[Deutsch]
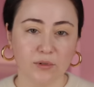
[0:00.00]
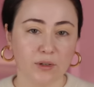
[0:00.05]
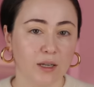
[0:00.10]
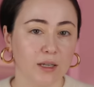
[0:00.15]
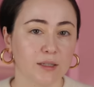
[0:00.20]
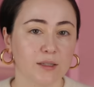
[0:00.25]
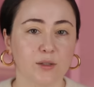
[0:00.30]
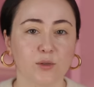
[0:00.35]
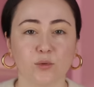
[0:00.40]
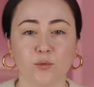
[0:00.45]

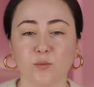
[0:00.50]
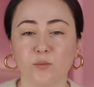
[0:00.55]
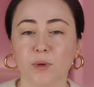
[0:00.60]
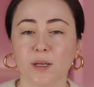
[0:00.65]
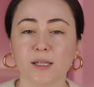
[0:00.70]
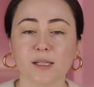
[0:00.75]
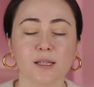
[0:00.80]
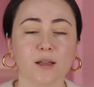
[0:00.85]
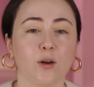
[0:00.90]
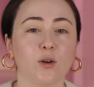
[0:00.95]
vielleicht so einen
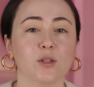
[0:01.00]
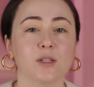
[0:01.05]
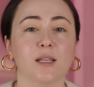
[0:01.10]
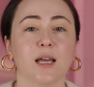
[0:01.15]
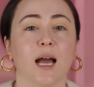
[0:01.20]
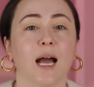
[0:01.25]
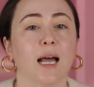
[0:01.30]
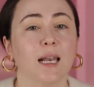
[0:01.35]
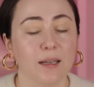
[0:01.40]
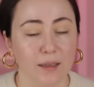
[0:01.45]
Mix aus
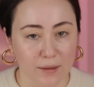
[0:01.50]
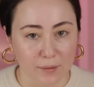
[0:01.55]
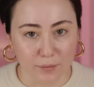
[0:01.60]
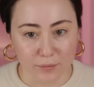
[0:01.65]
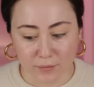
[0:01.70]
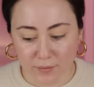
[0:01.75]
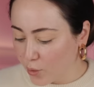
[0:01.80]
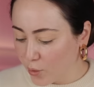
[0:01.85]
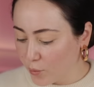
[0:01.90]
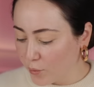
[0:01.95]

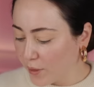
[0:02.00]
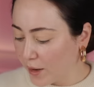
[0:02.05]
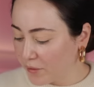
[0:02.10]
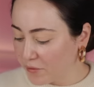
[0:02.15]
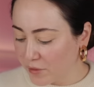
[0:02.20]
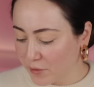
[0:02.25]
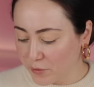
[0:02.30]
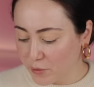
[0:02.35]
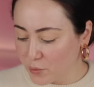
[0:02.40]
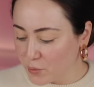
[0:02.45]
allem, um
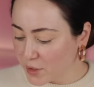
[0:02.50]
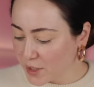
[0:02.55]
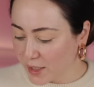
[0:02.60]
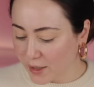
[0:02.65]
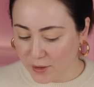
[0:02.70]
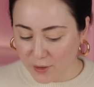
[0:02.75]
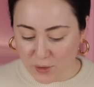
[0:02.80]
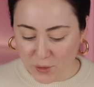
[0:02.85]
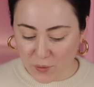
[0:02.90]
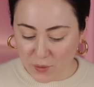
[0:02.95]
einfach für mich
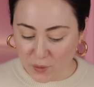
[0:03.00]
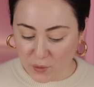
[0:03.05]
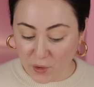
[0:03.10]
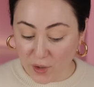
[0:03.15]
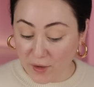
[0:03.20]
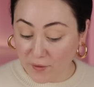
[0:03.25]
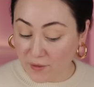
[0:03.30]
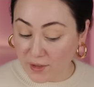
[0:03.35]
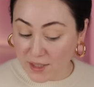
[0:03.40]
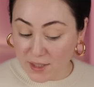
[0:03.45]
herauszufinden,
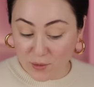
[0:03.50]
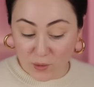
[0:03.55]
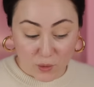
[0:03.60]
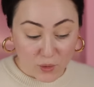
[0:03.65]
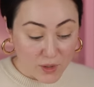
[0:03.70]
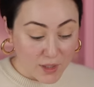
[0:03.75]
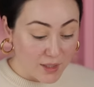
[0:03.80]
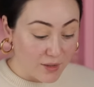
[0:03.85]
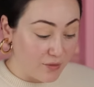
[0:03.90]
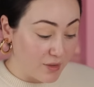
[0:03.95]
okay, was
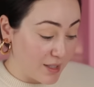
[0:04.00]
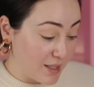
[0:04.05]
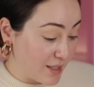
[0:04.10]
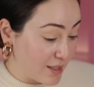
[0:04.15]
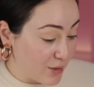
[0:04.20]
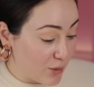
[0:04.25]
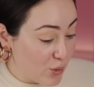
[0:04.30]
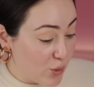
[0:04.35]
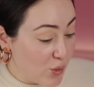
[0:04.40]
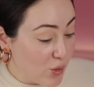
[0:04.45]
lohnt sich, was
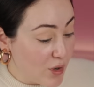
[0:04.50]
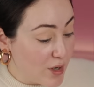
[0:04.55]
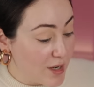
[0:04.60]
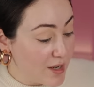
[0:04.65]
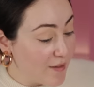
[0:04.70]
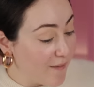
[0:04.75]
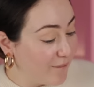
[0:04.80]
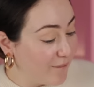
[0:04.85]
ist cool